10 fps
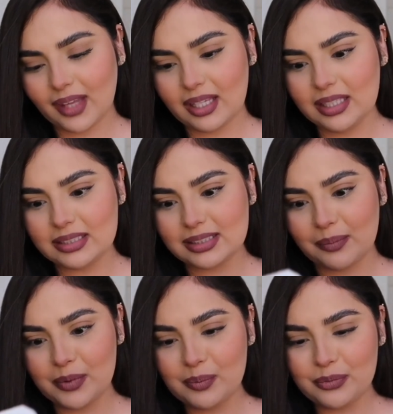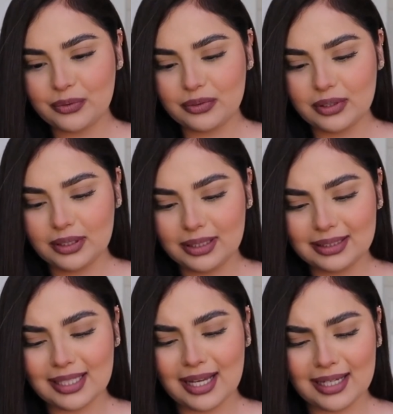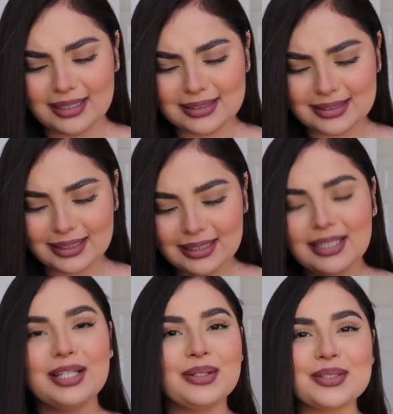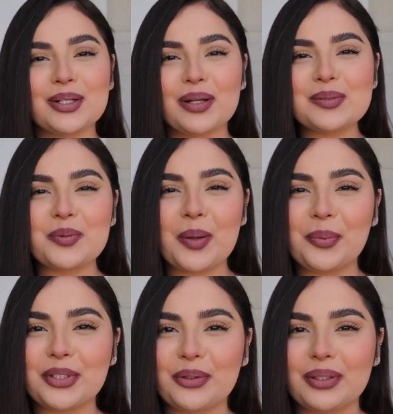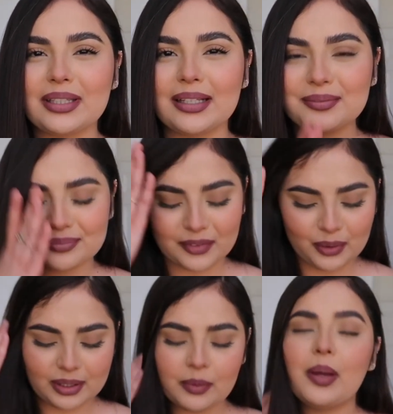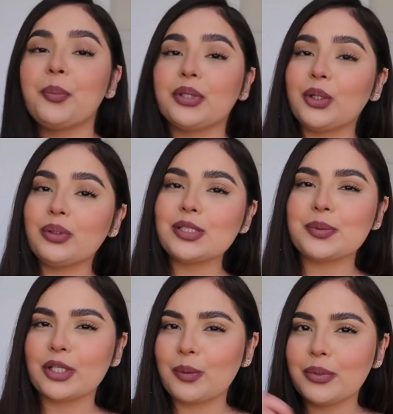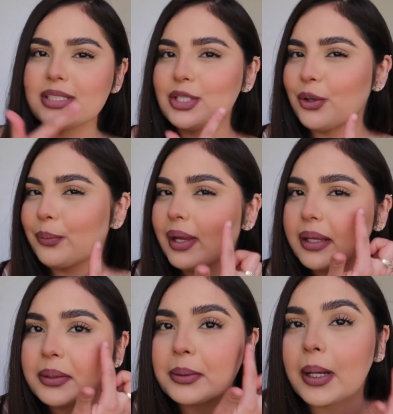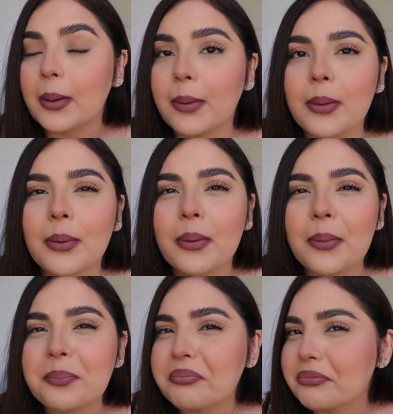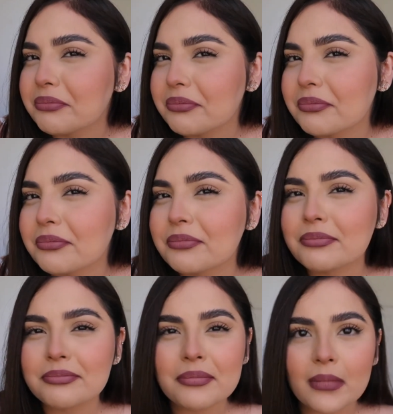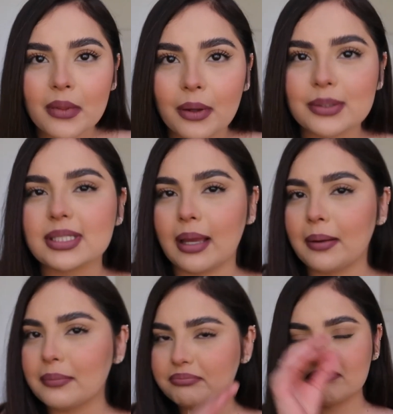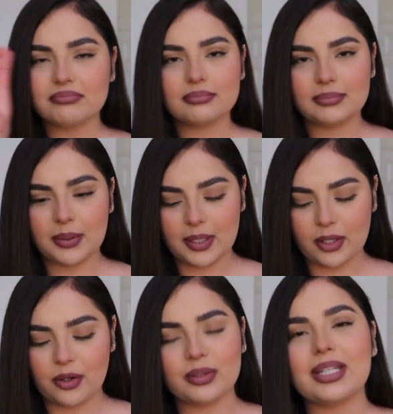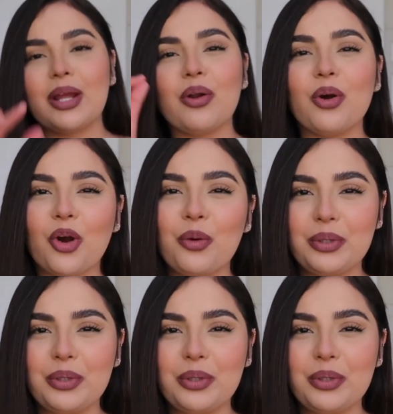Y están bien bonitas. No sé cuáles me voy a poner ahorita. Ahorita me voy a poner unas porque como les digo, vean, traigo el ojo... O sea, me veo... Traigo el ojo